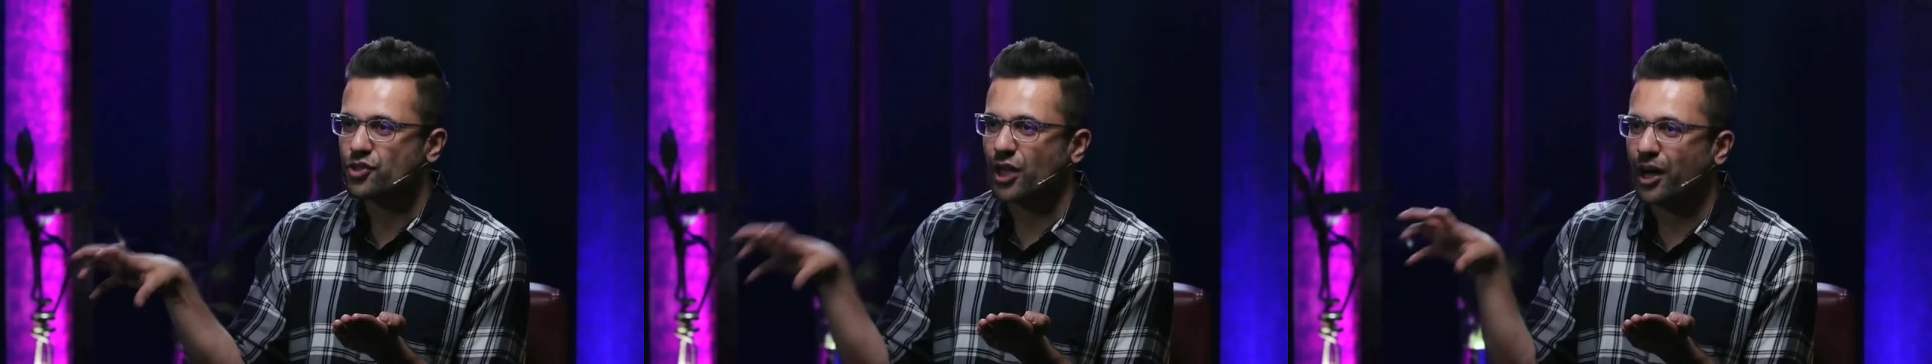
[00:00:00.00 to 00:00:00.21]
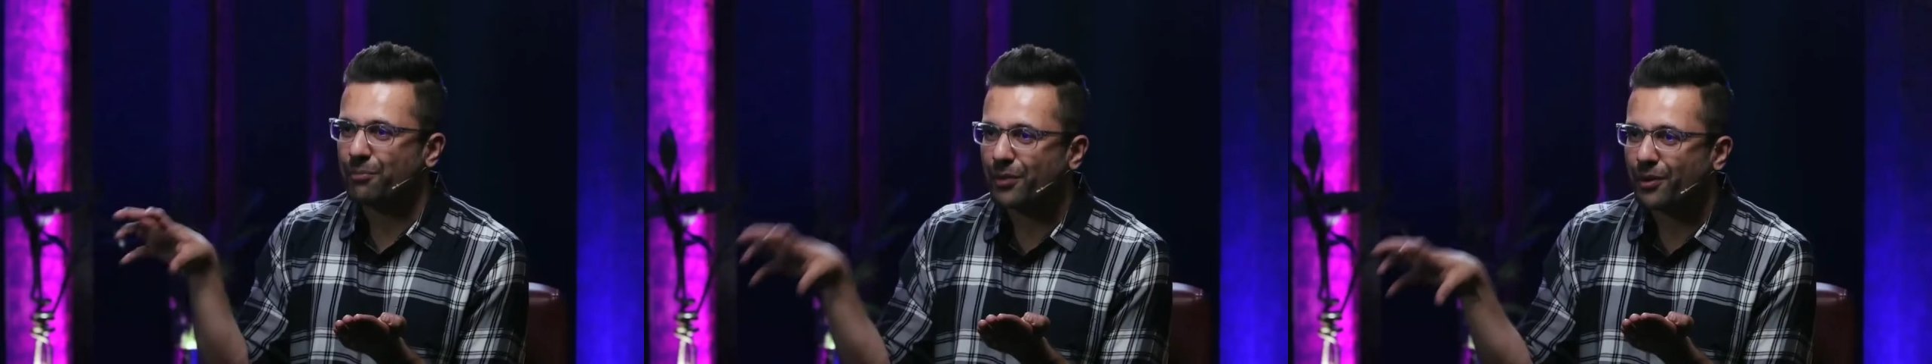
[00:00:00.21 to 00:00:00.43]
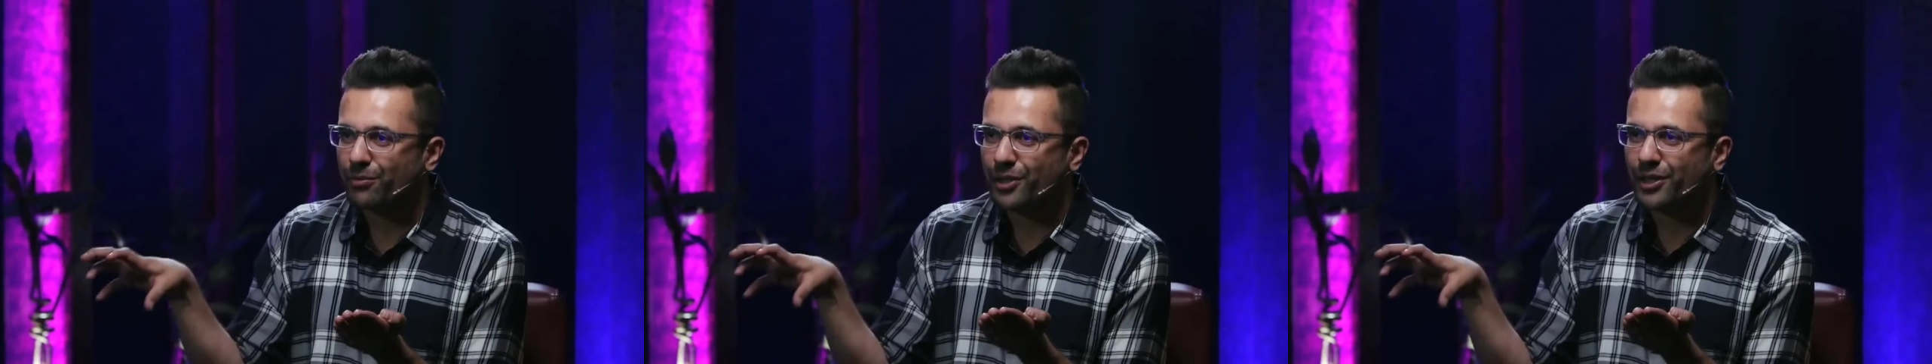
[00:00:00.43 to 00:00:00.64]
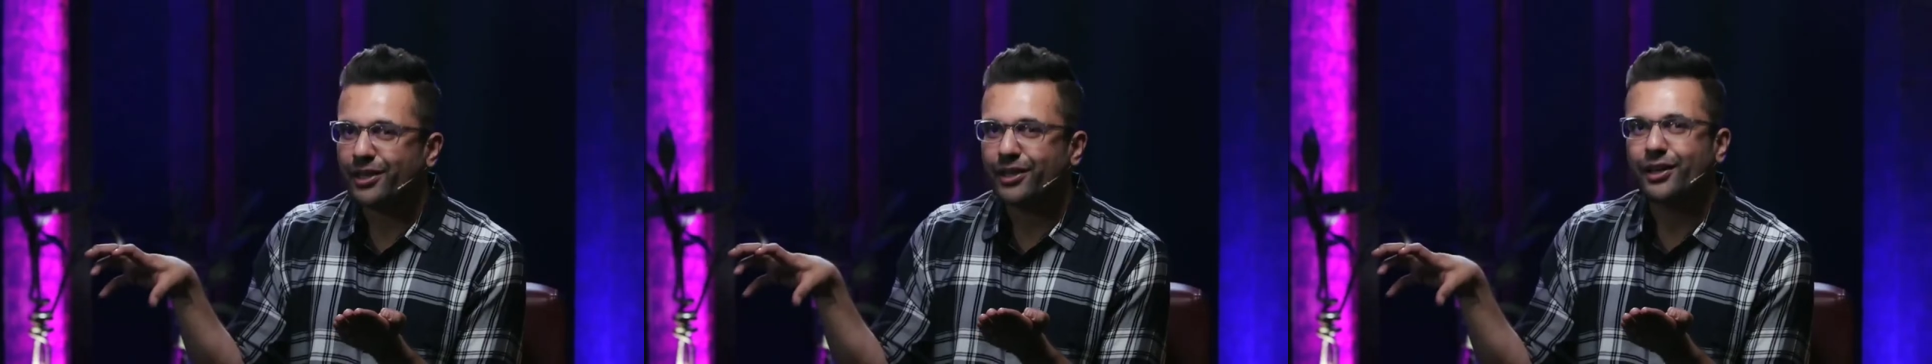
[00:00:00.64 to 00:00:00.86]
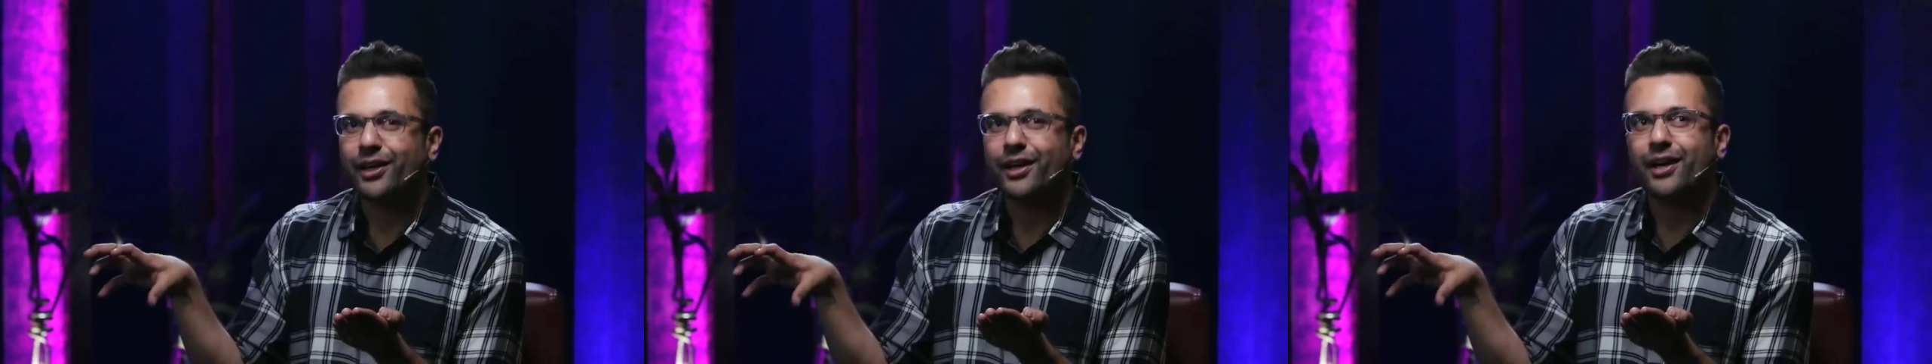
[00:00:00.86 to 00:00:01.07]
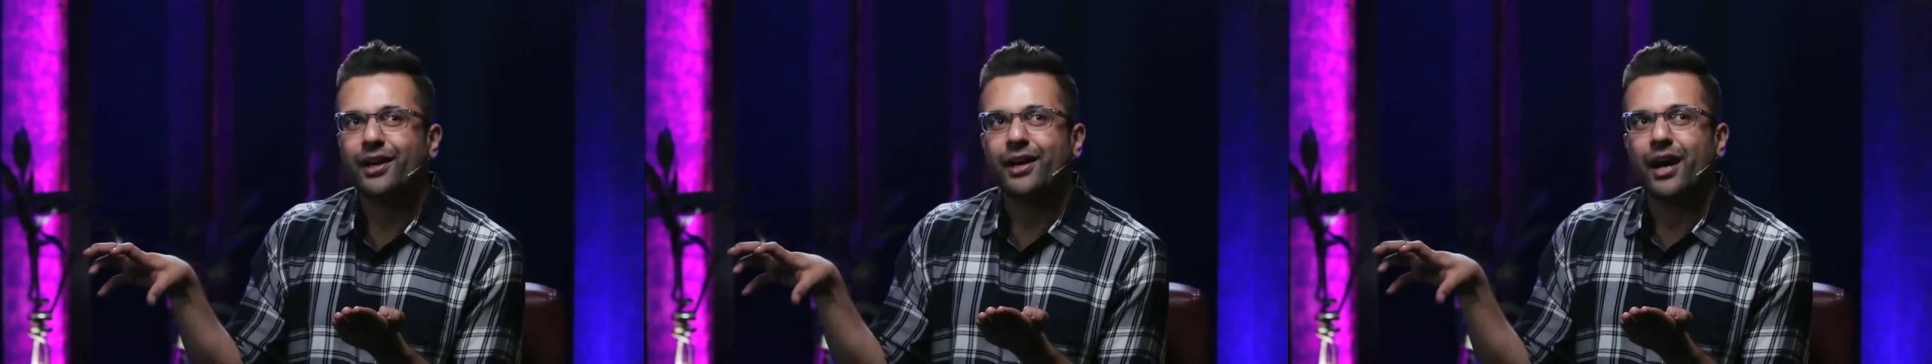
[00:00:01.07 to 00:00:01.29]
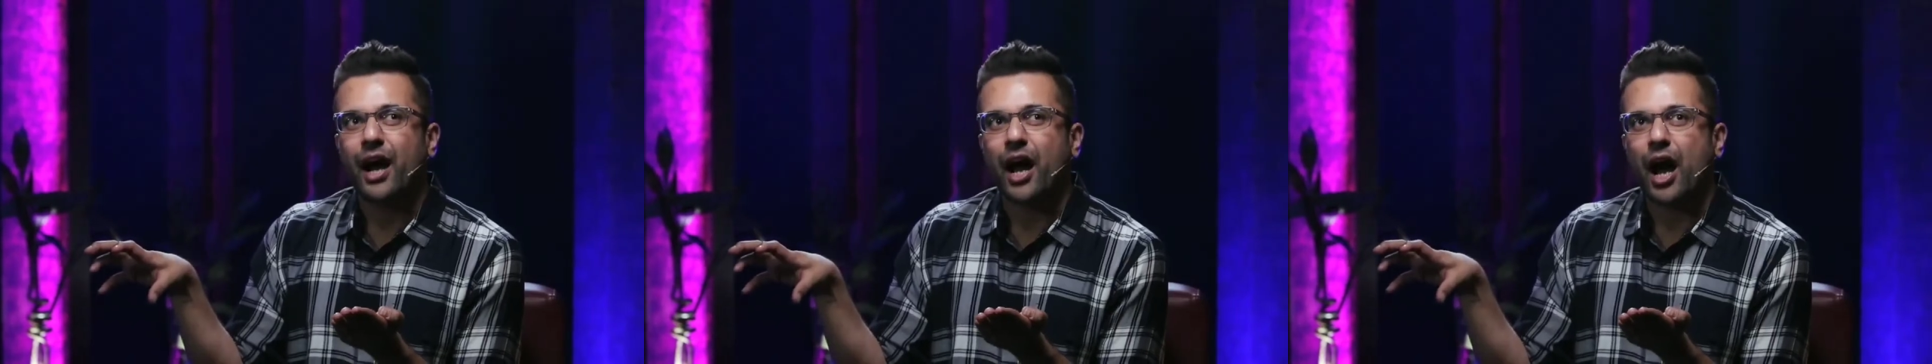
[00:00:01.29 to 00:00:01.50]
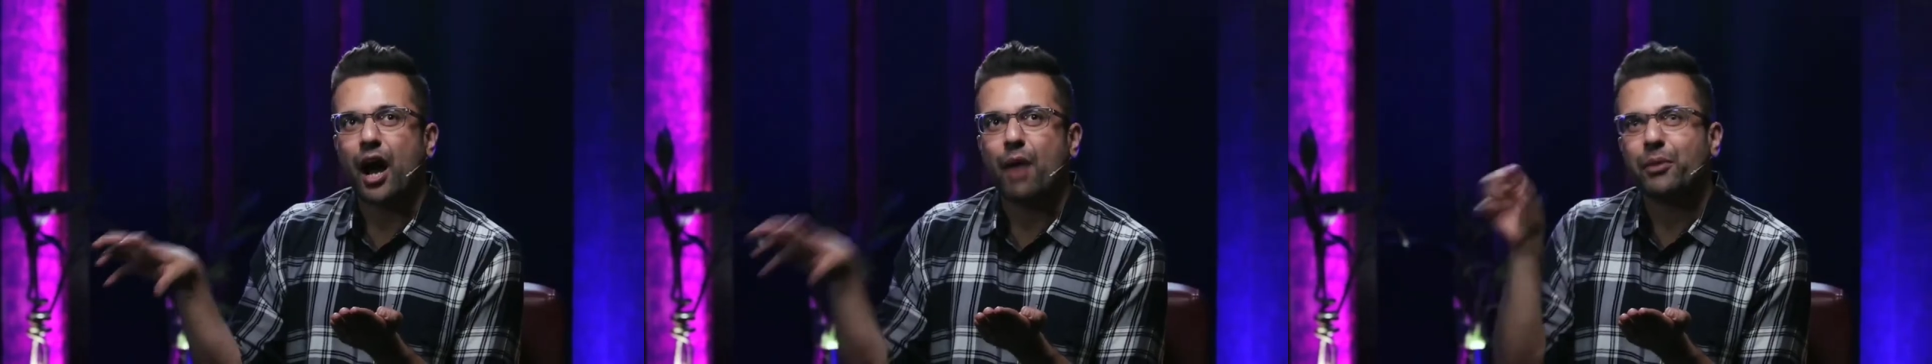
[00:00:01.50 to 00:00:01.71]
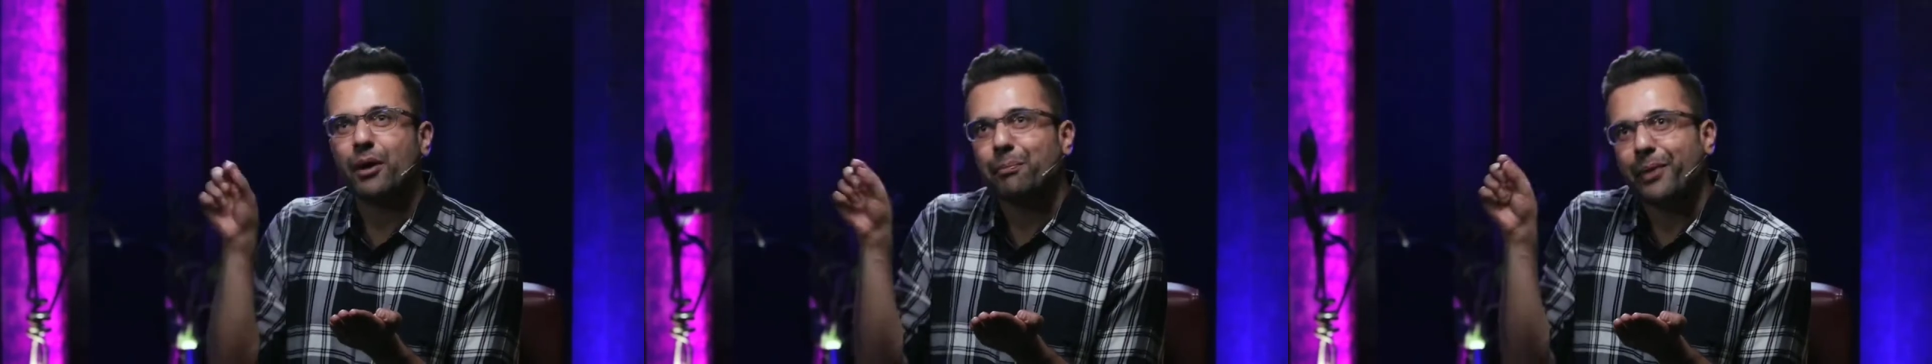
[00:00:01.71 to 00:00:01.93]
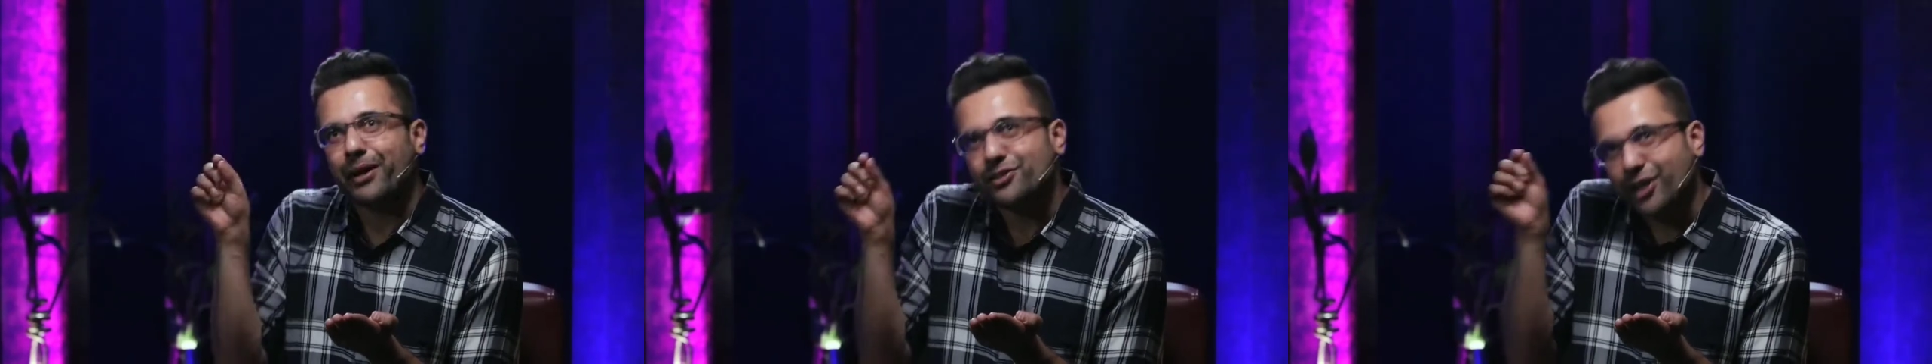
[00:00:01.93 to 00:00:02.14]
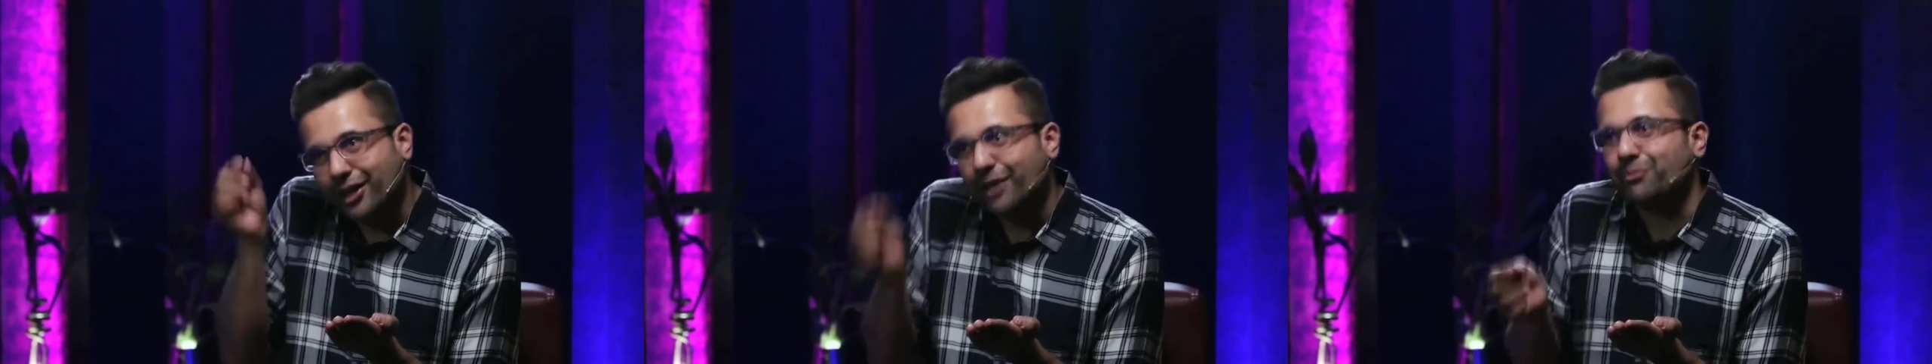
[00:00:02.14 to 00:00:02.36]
जहां पर भी आपका पैसा